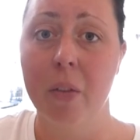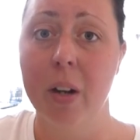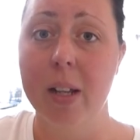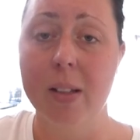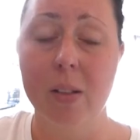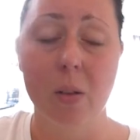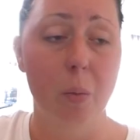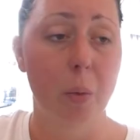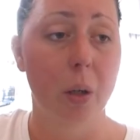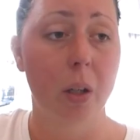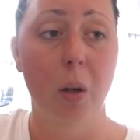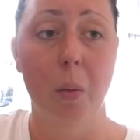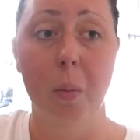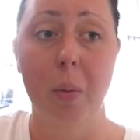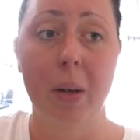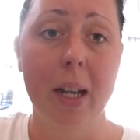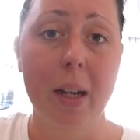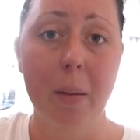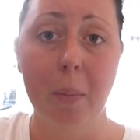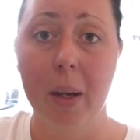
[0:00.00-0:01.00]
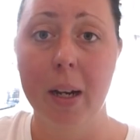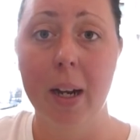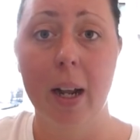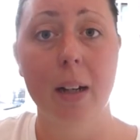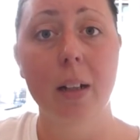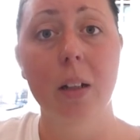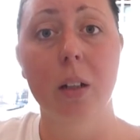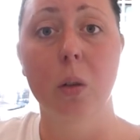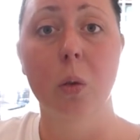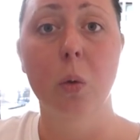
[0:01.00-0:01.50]
weil das über komplett meine
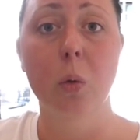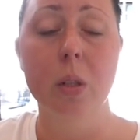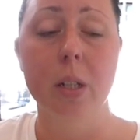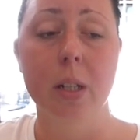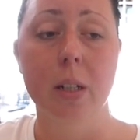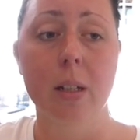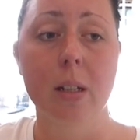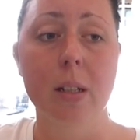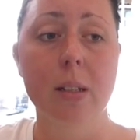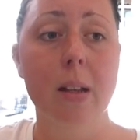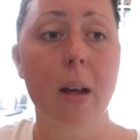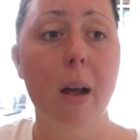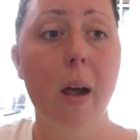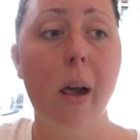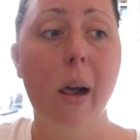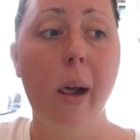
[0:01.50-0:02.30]
andere Route ist.